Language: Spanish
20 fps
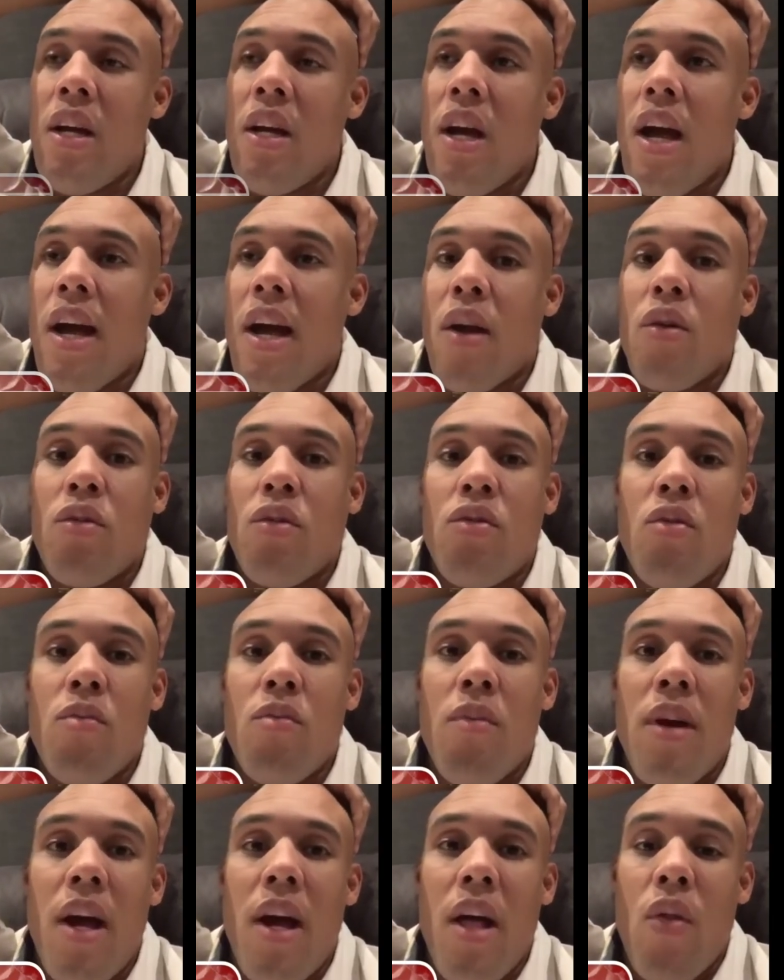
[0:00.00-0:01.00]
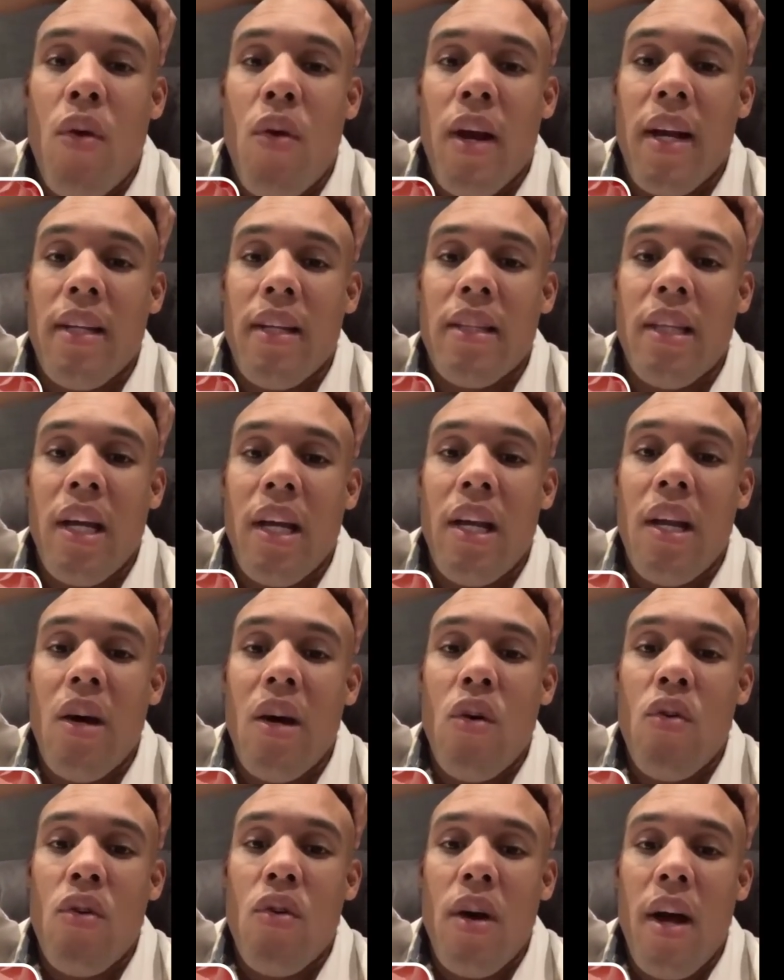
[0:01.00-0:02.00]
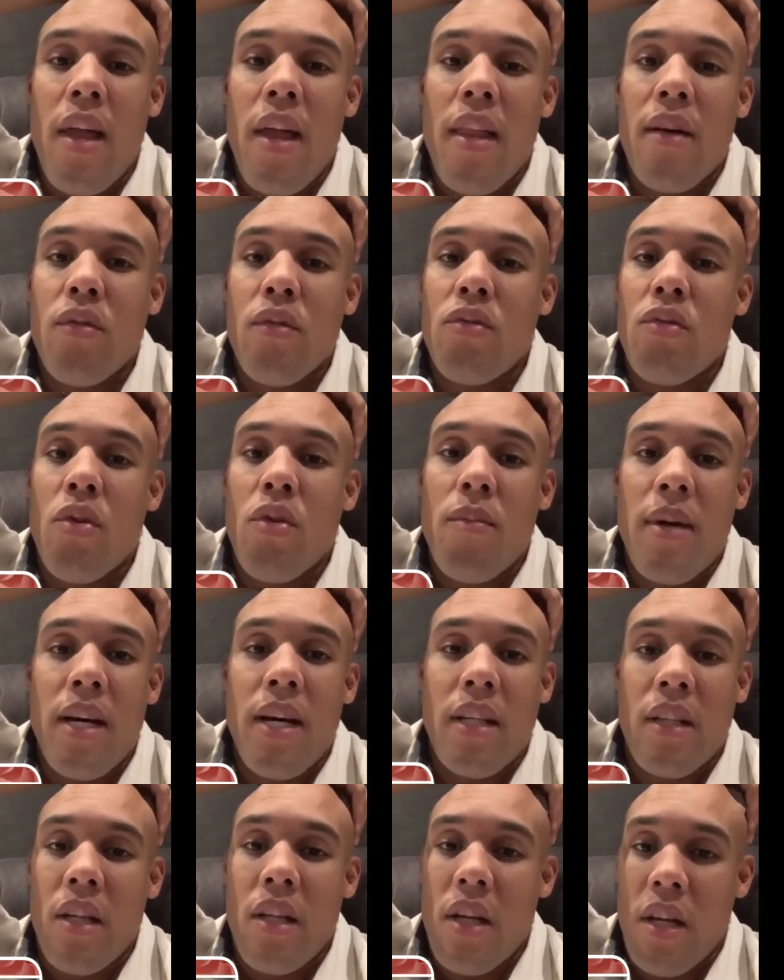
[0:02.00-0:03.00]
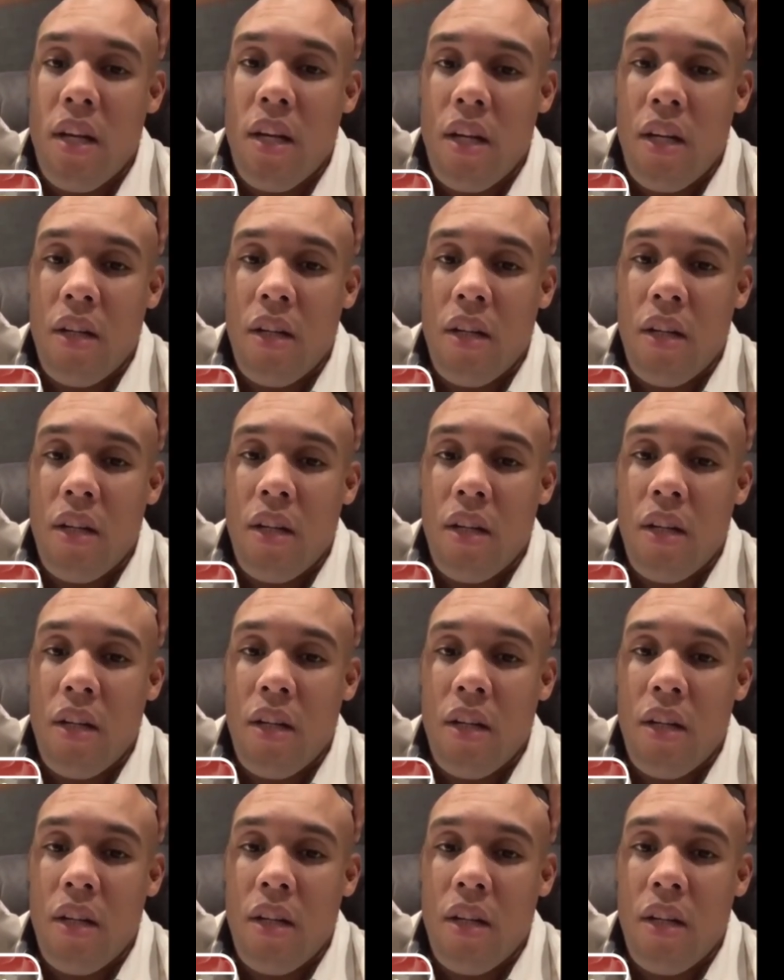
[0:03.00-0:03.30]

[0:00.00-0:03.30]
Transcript: acostumbrados a cantar la jugada automática.